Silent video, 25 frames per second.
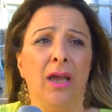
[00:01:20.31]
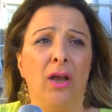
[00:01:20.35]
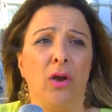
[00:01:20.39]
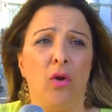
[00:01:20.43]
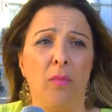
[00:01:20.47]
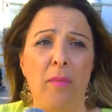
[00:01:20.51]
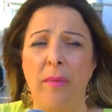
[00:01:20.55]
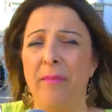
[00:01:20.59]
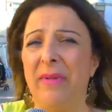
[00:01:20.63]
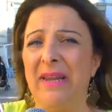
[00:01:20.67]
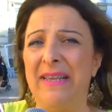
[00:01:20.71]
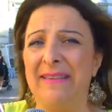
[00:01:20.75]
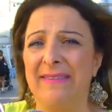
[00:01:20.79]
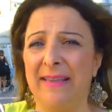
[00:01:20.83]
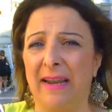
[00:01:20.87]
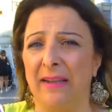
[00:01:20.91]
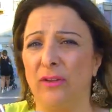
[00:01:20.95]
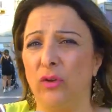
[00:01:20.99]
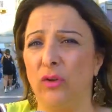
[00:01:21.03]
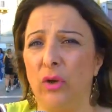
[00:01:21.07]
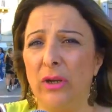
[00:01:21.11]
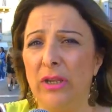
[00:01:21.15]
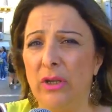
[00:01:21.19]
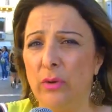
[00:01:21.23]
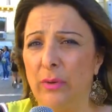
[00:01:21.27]
come
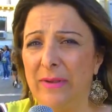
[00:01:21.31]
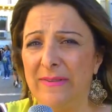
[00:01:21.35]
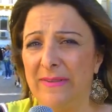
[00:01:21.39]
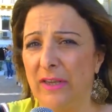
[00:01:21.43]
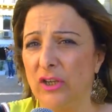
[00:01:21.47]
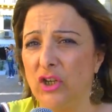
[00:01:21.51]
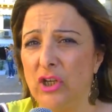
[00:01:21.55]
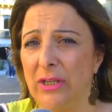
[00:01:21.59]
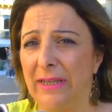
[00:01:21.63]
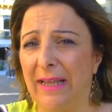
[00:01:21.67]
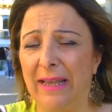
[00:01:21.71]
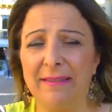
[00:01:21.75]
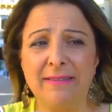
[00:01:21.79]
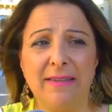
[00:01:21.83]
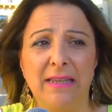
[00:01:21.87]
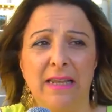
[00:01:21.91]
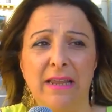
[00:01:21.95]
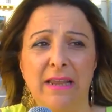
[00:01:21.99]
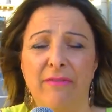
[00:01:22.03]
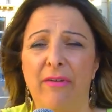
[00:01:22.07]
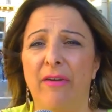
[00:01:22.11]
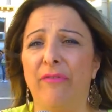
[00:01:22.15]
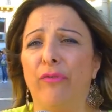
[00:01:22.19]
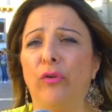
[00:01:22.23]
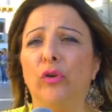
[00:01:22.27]
amministratori di questa città si deve